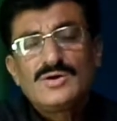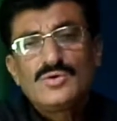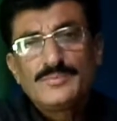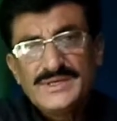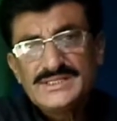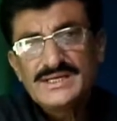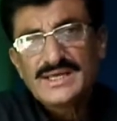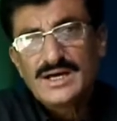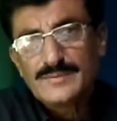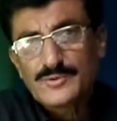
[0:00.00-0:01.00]
उम्मीद है
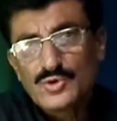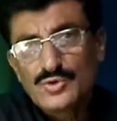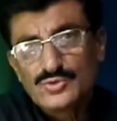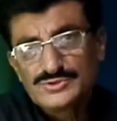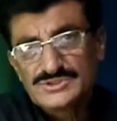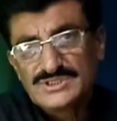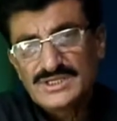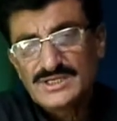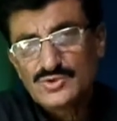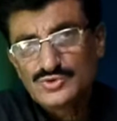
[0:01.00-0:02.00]
कि आपको
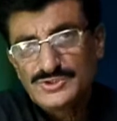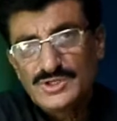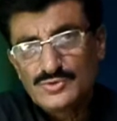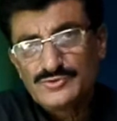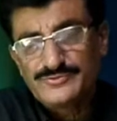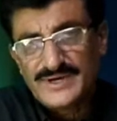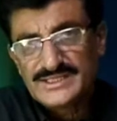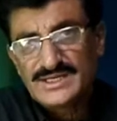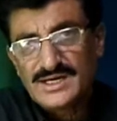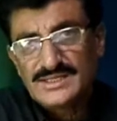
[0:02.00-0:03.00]
उससे कुछ ना कुछ
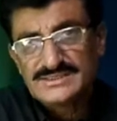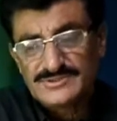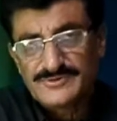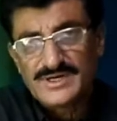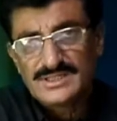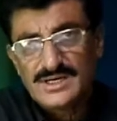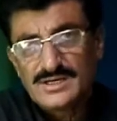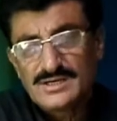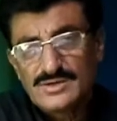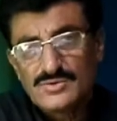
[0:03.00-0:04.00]
फ़ायदा इस्तादा
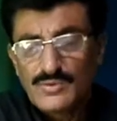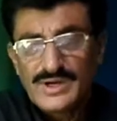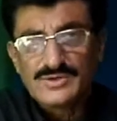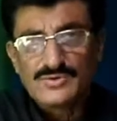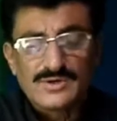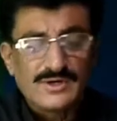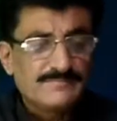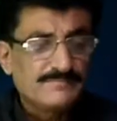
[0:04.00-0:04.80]
हुआ ही होगा